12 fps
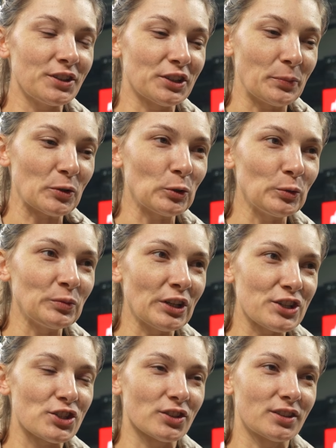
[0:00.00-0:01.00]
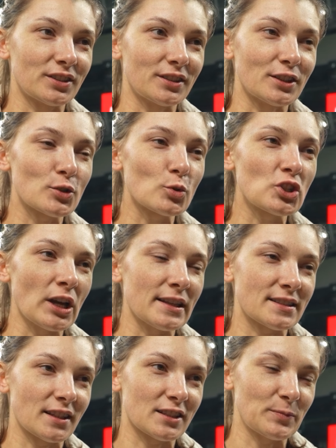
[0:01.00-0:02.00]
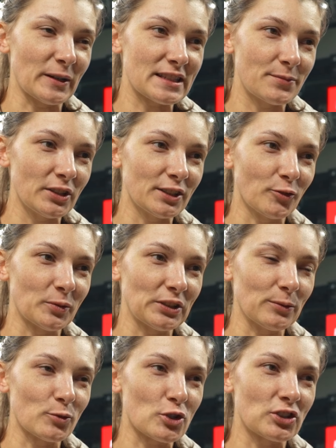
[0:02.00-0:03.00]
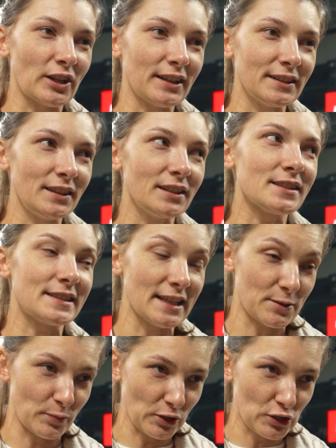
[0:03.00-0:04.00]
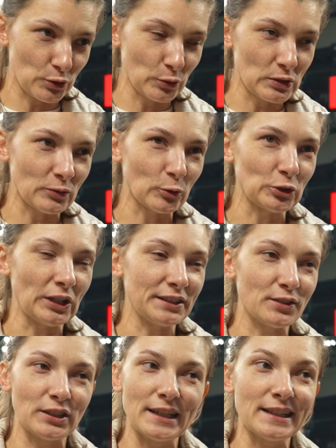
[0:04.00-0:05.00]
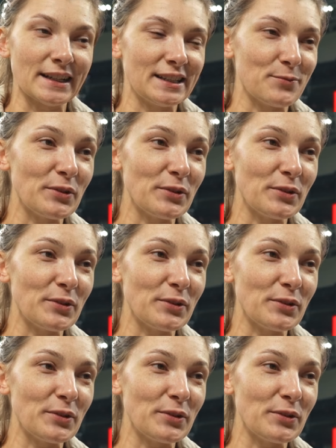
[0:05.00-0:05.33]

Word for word: экипируем наших а, суджанских спортсменов, потому что они здесь присутствуют, они ехали